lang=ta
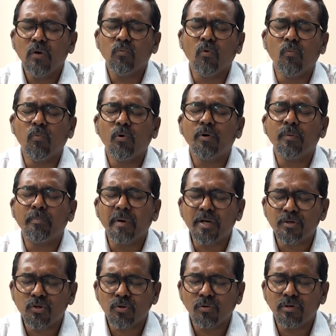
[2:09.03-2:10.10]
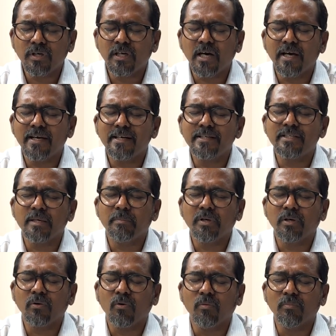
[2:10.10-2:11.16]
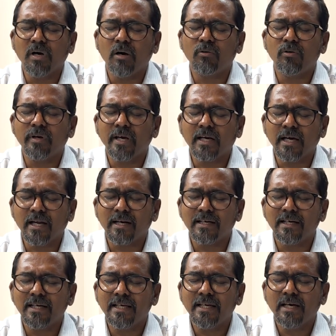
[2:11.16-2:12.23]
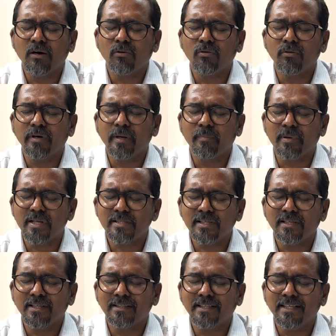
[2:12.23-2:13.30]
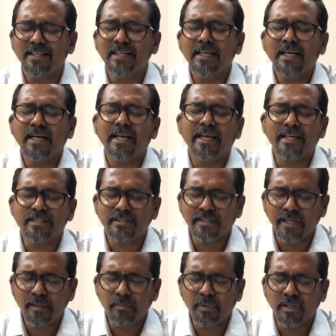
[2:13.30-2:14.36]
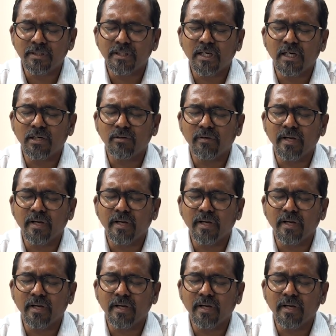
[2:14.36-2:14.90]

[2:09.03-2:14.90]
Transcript: ஒவ்வொரு பெற்றோருக்காய் ஜெபிக்கிறோம் அவர்களுடைய கரங்களை அவர்களுடைய பிரசன்னத்தை நீங்கள் ஸ்திரப்படுத்துகாண்டு